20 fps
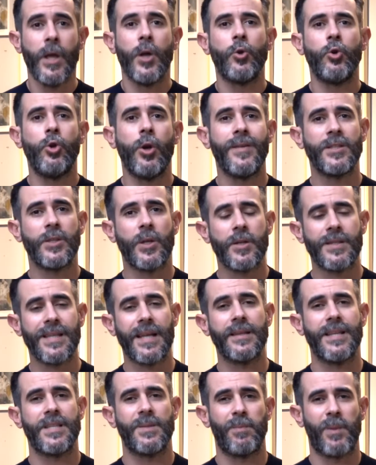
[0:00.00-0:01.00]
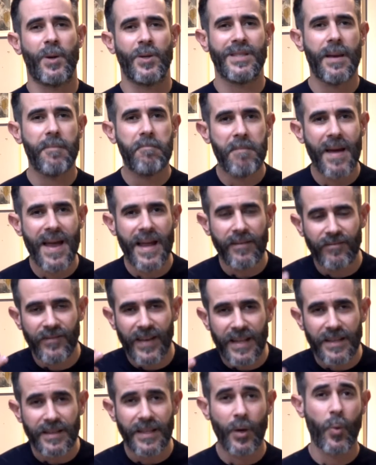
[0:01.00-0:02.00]
dove sono state esposte ben
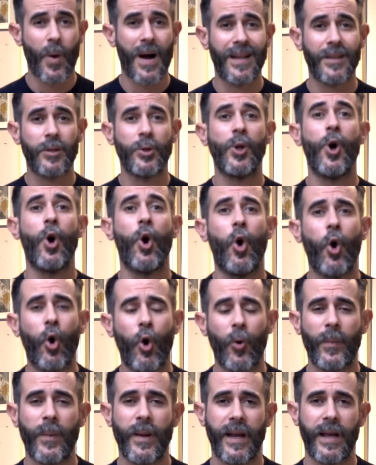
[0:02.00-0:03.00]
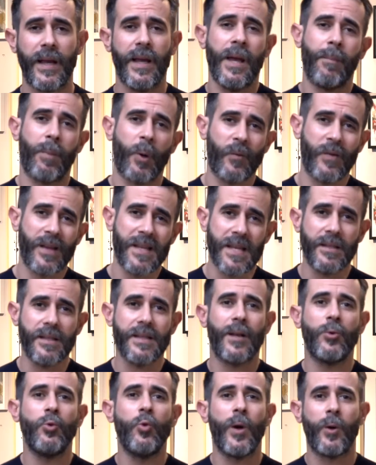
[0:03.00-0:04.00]
24 opere
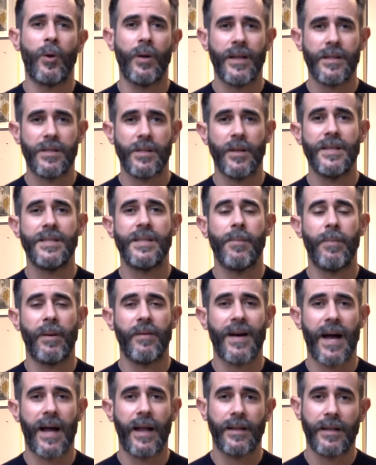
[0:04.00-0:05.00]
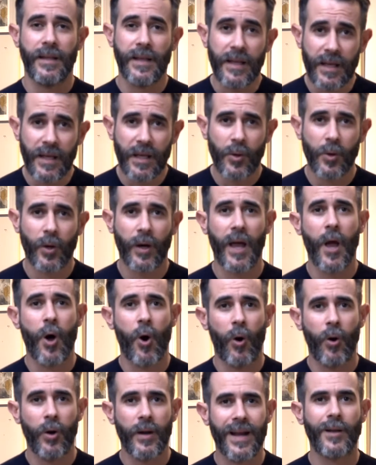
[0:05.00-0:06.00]
provenienti da due collezionisti privati, Igor e
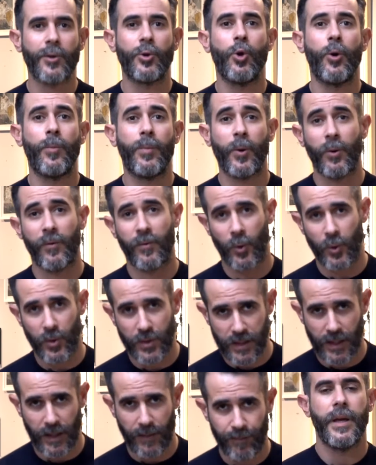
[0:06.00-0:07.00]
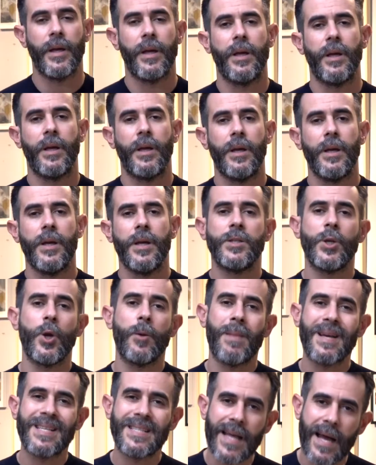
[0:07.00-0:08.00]
Olga Toporovsky,
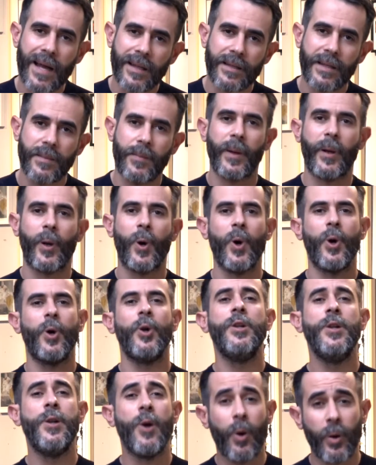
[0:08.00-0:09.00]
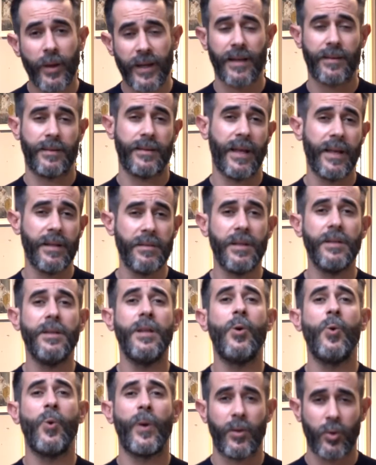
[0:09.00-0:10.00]
sono bastati però gli occhi attenti
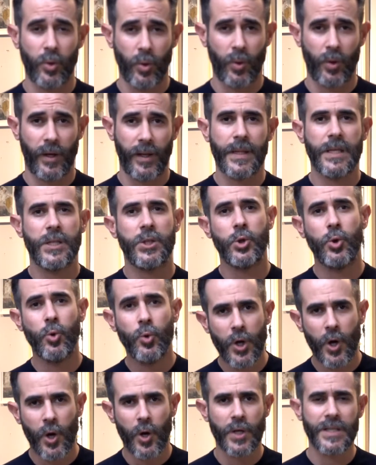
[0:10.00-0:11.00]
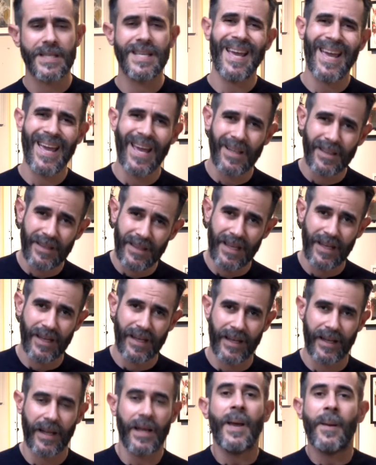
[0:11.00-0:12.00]
di curatori, studiosi e
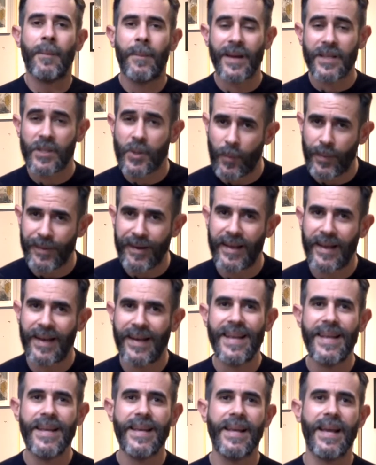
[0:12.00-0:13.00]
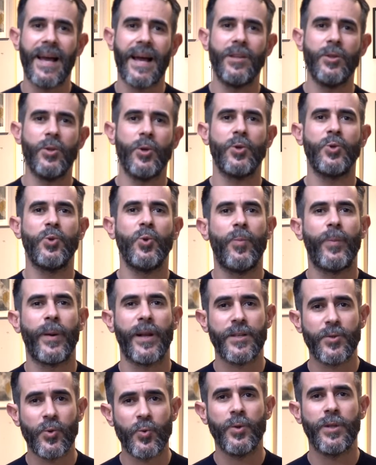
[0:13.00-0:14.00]
dealer per scoprire l'inganno su
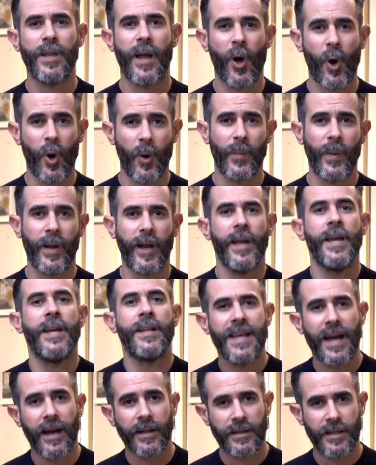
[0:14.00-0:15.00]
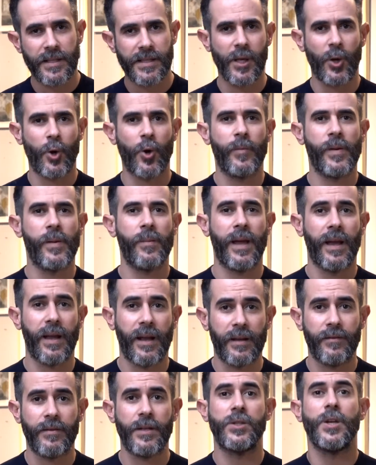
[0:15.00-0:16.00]
presunte opere di artisti come
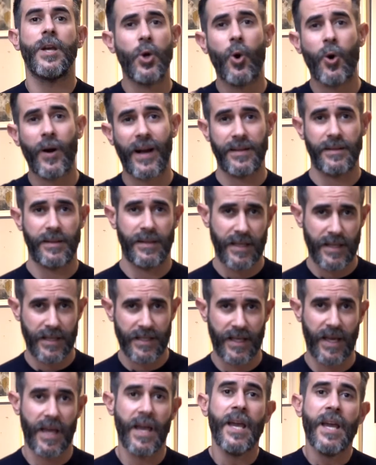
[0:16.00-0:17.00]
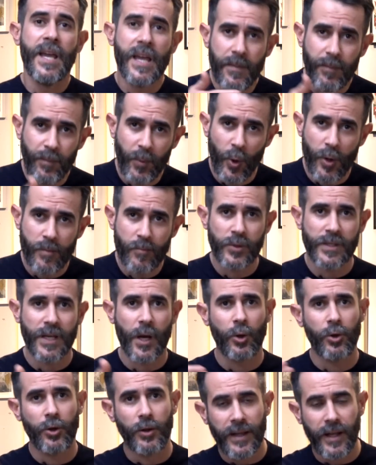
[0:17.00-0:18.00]
Melevich o Kandinsky. In più il
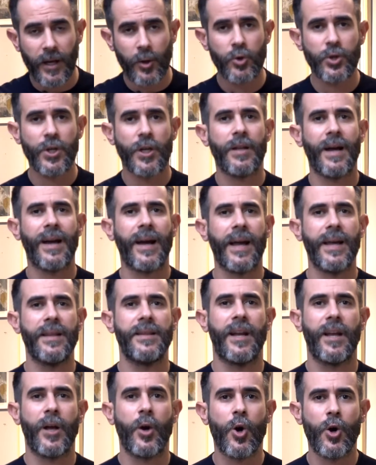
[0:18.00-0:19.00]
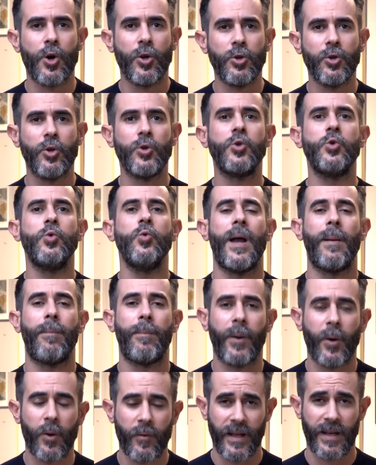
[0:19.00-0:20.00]
museo non è riuscito a rendere conto sulla
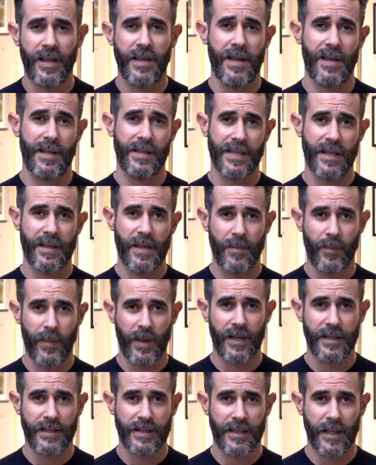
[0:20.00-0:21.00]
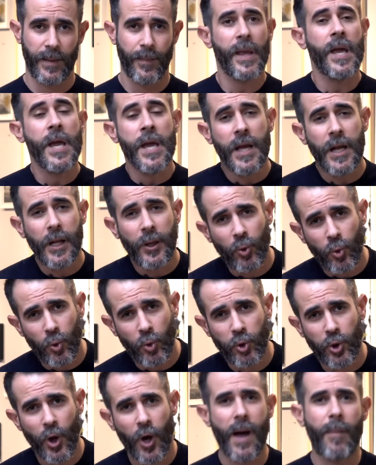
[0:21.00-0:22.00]
provenienza dei pezzi. Il
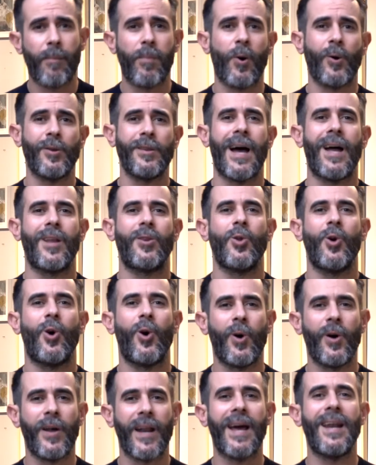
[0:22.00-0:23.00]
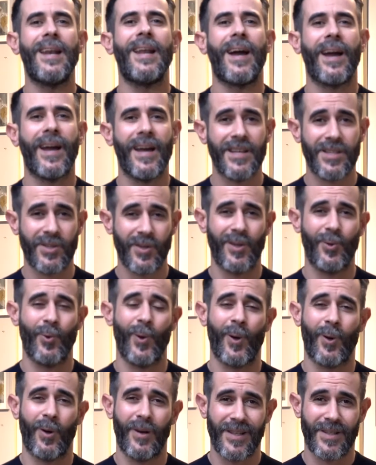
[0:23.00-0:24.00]
tutto ha portato ora all'arresto di
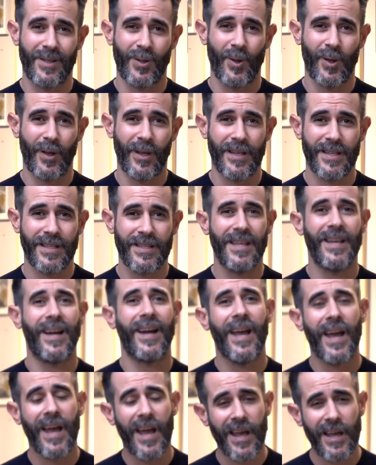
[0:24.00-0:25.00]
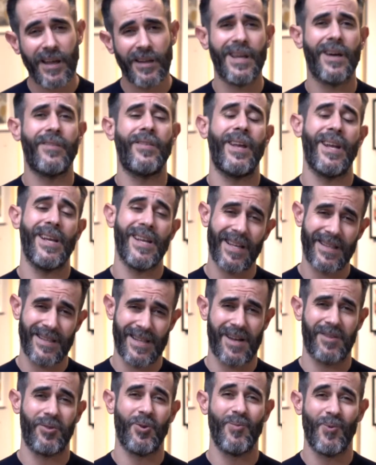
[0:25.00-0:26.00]
due collezionisti, rei di aver
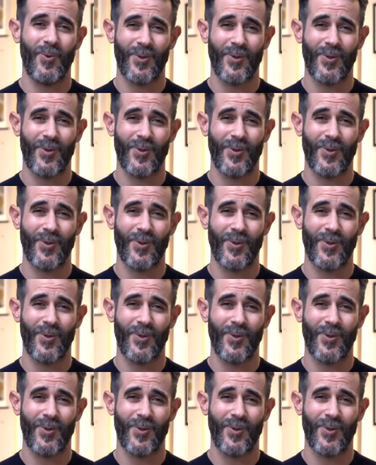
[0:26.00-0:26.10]
ingannato il